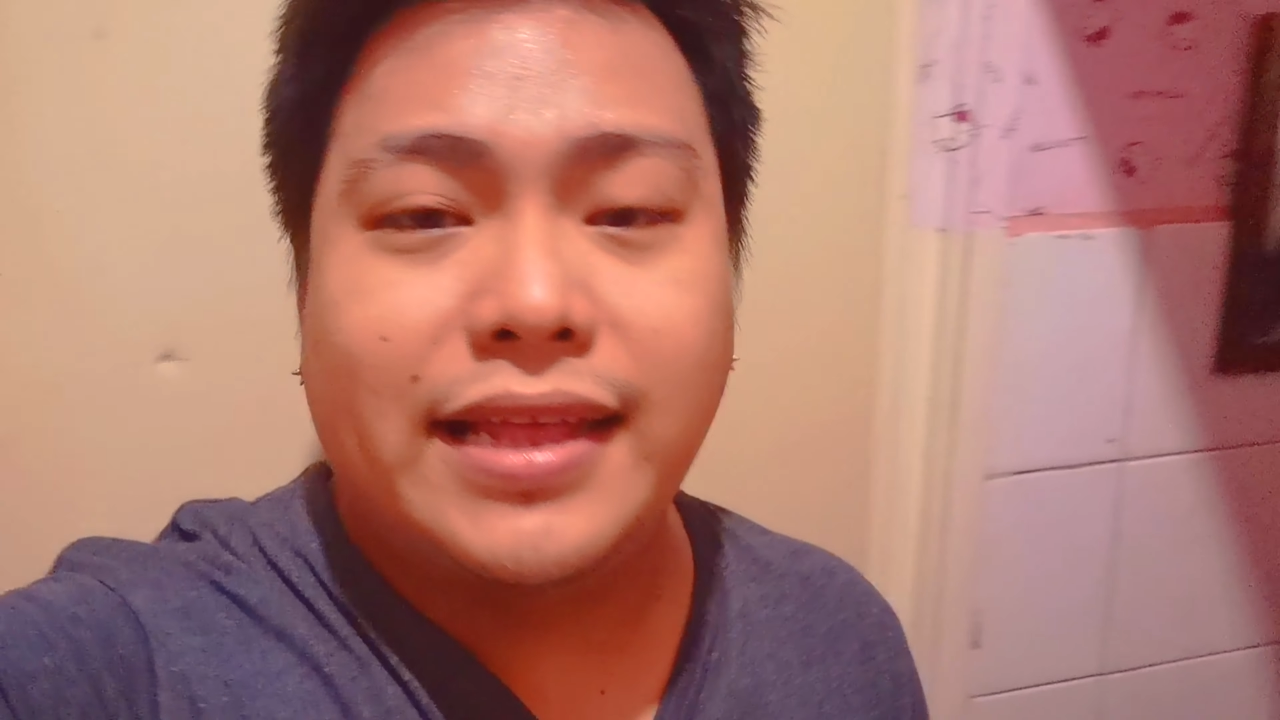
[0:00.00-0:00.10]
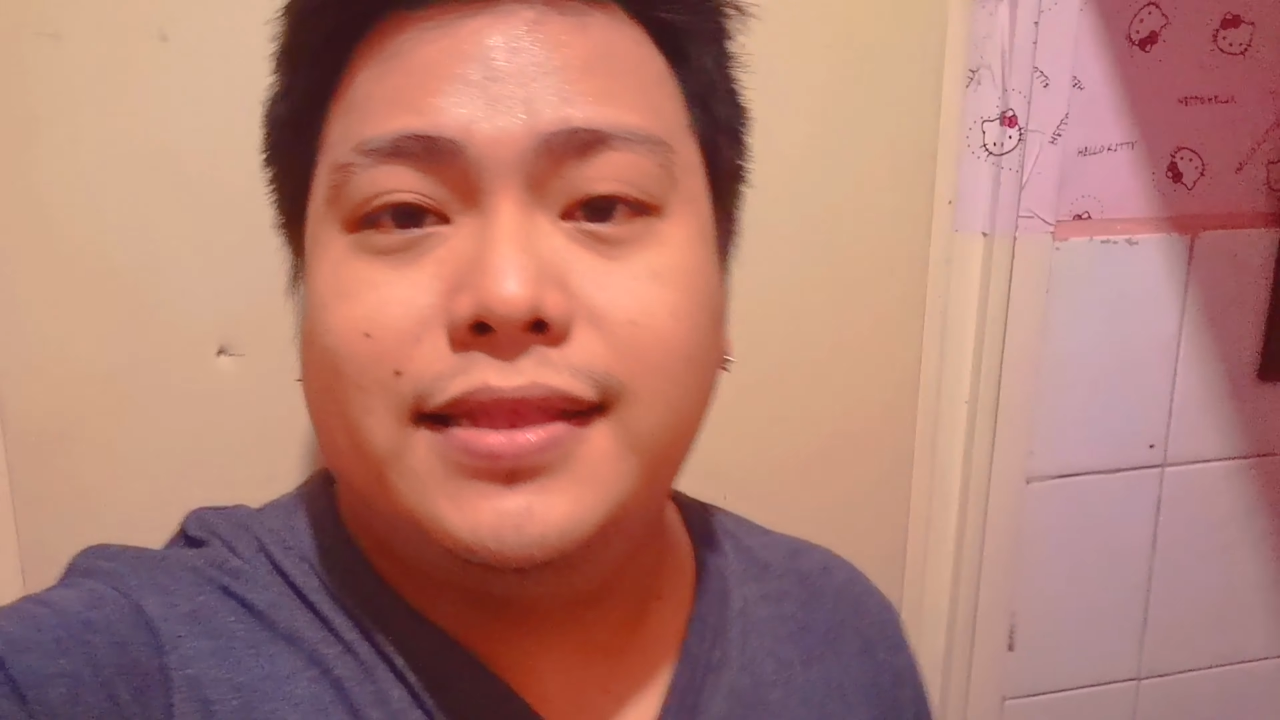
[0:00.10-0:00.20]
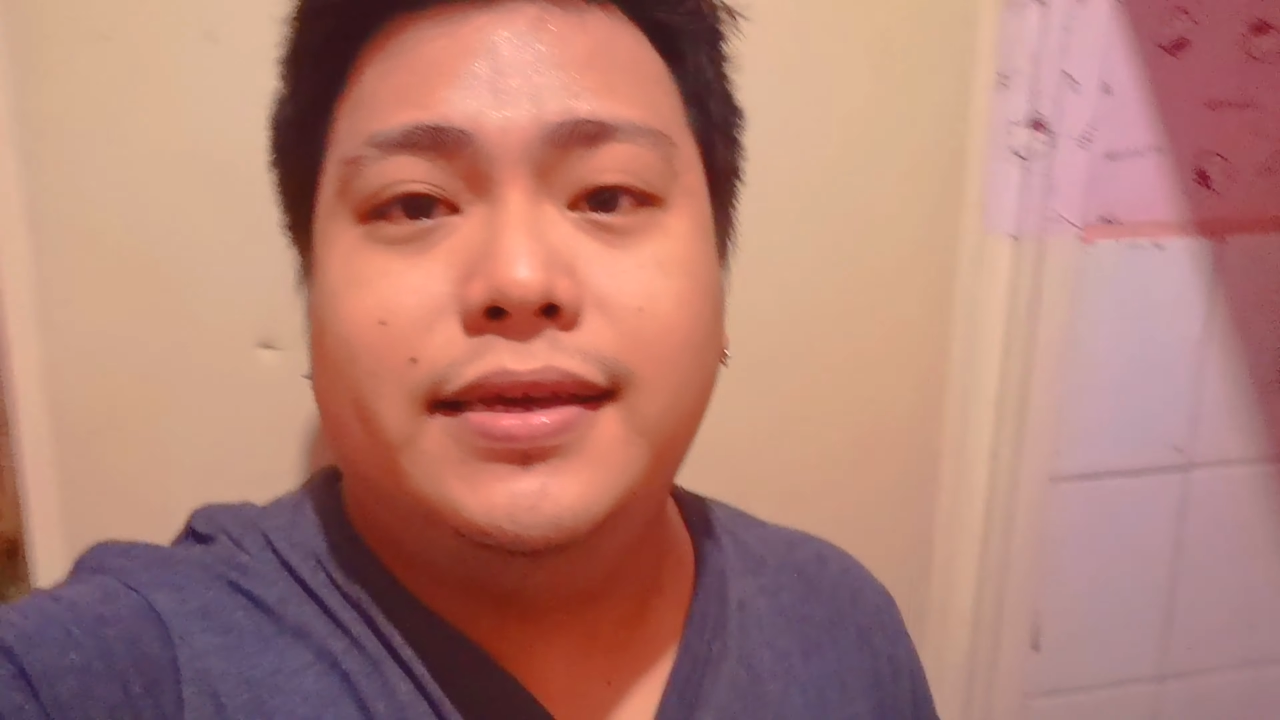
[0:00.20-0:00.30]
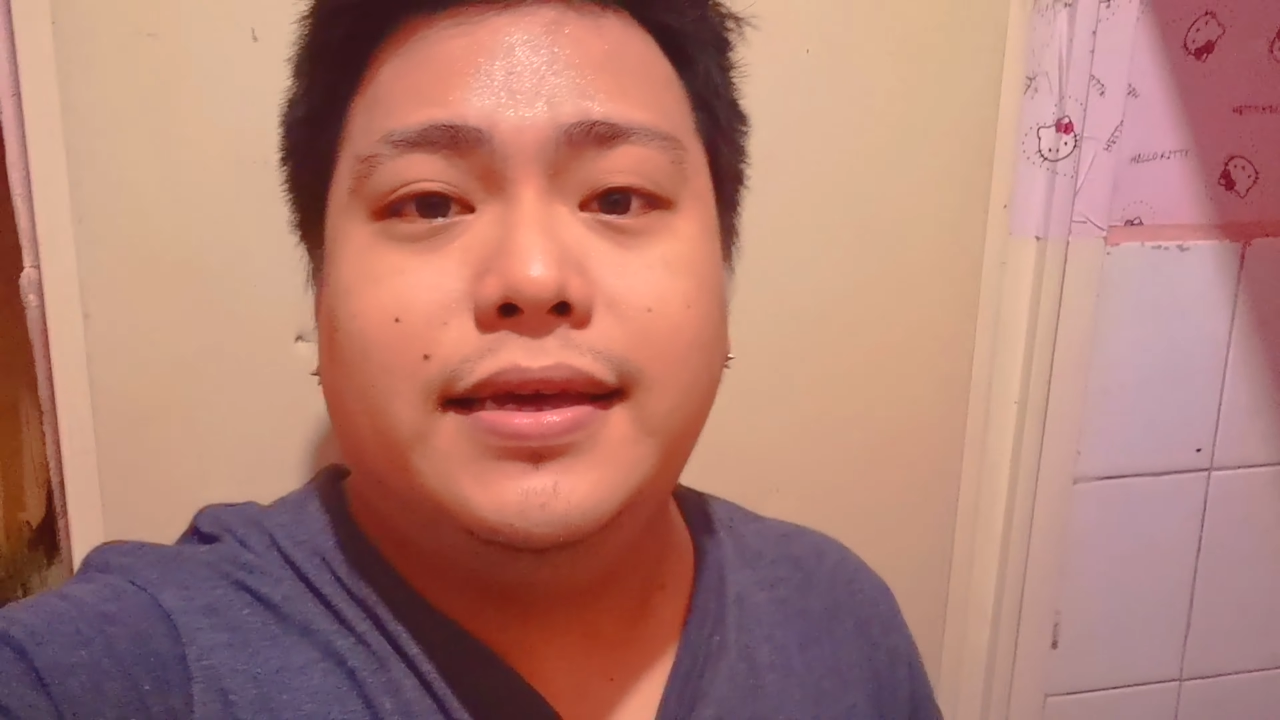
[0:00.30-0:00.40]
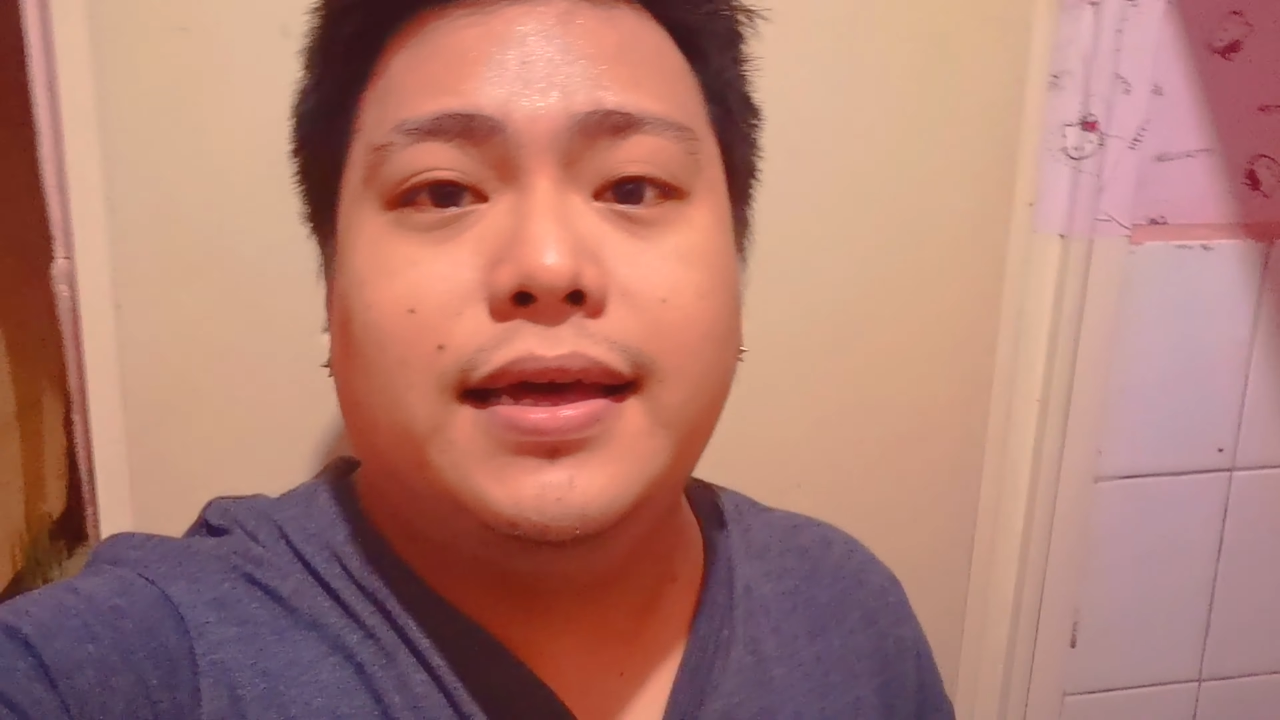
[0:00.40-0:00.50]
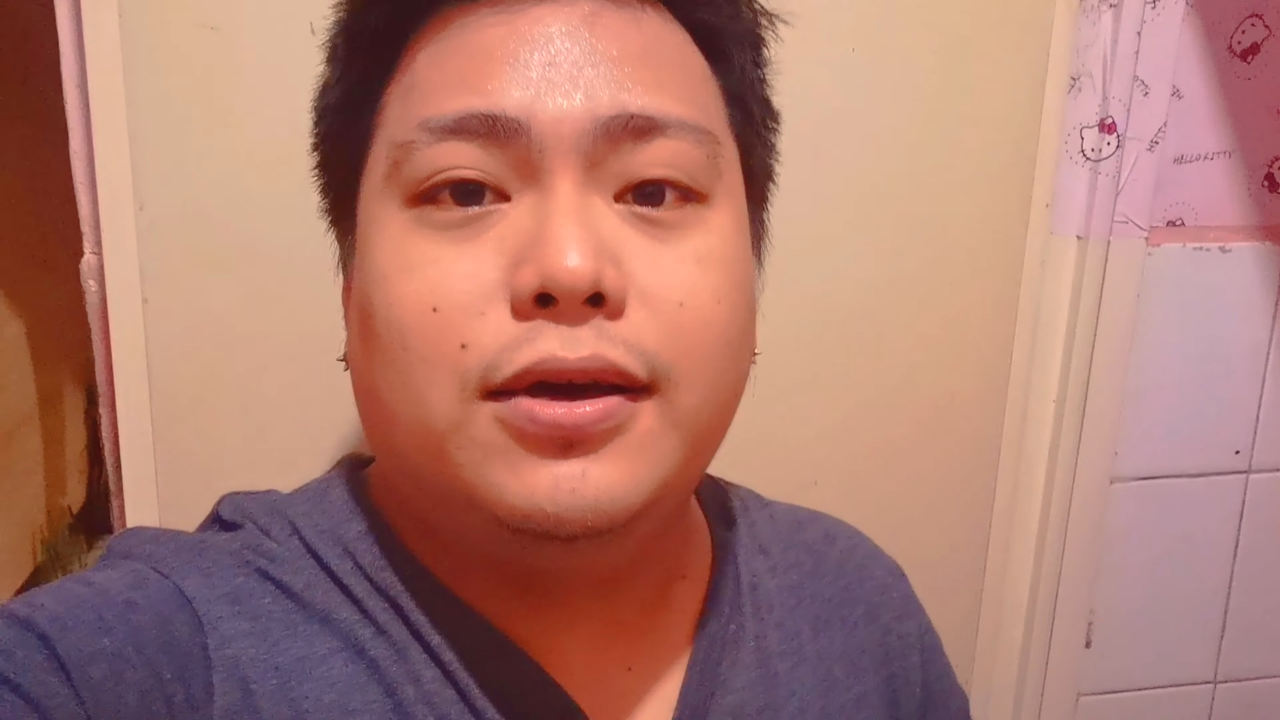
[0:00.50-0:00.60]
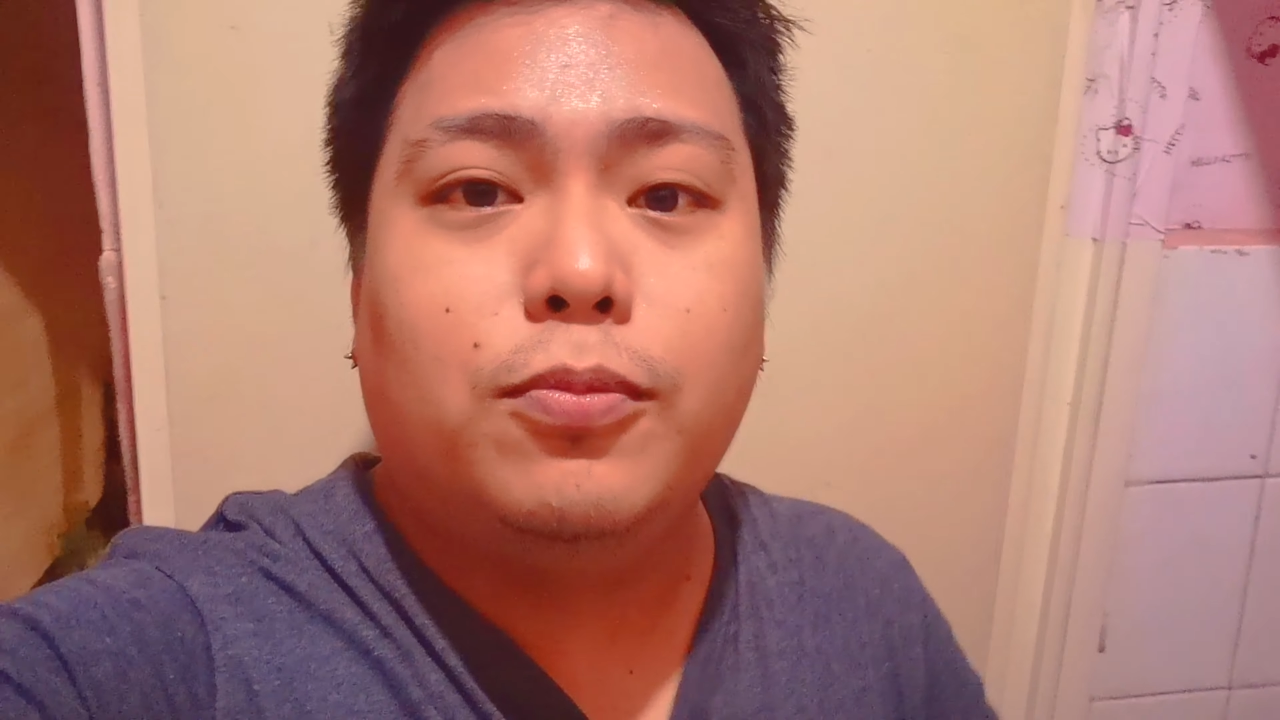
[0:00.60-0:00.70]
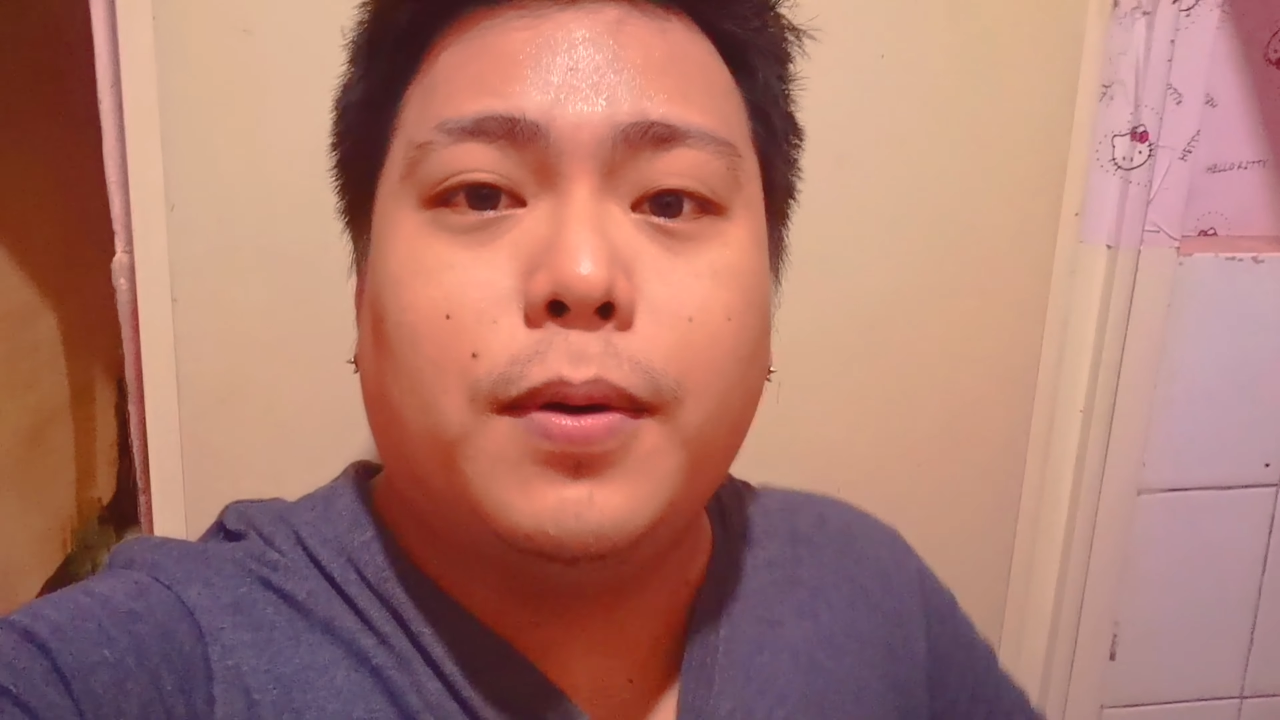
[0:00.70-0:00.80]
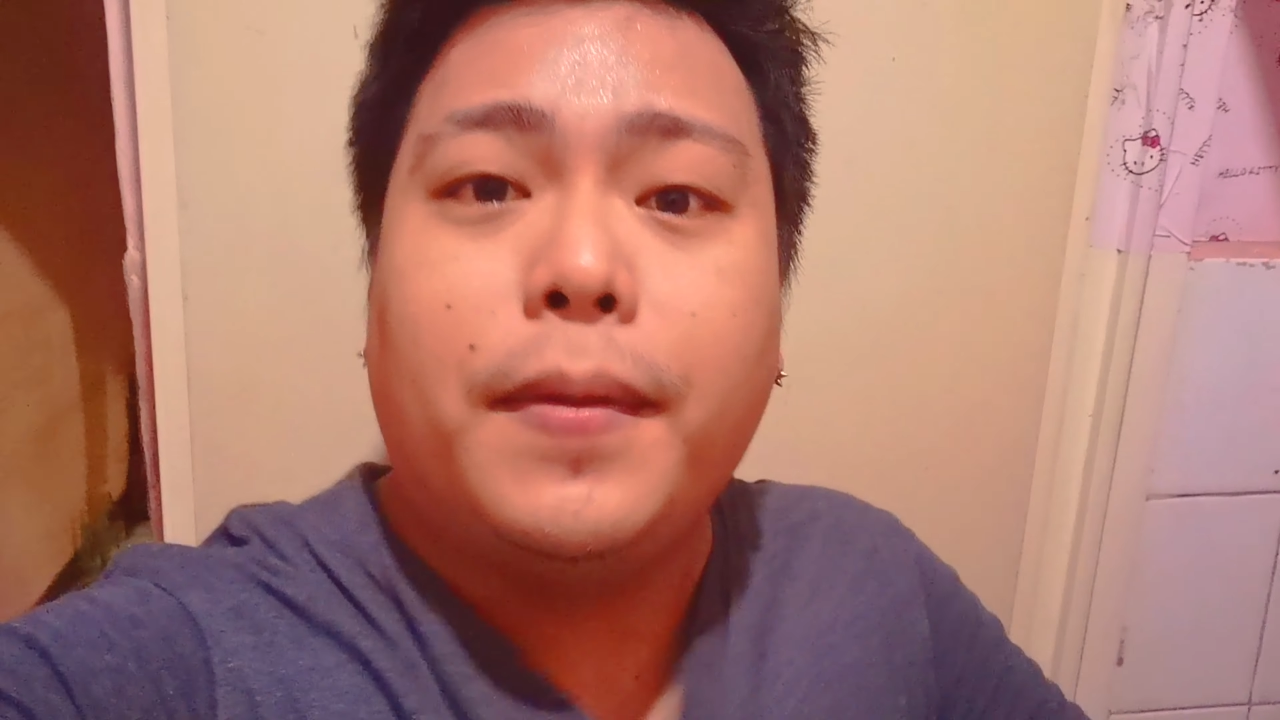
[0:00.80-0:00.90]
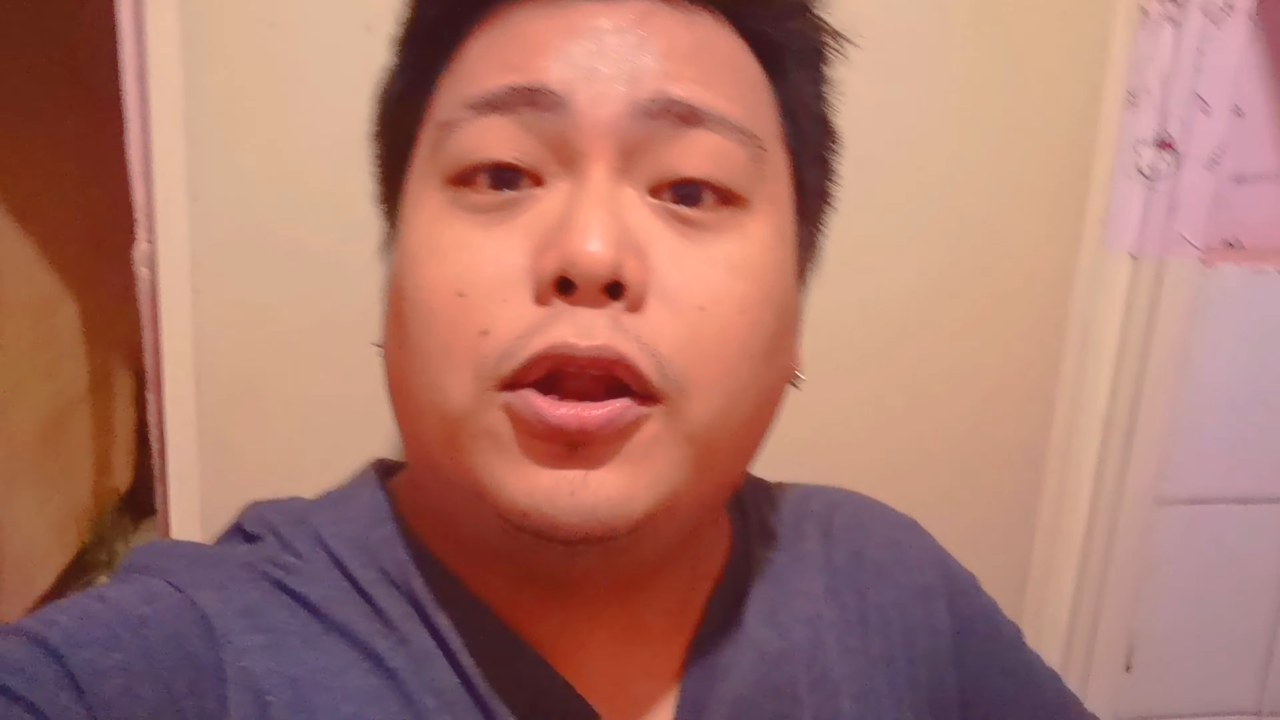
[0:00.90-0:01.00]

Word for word: idea kung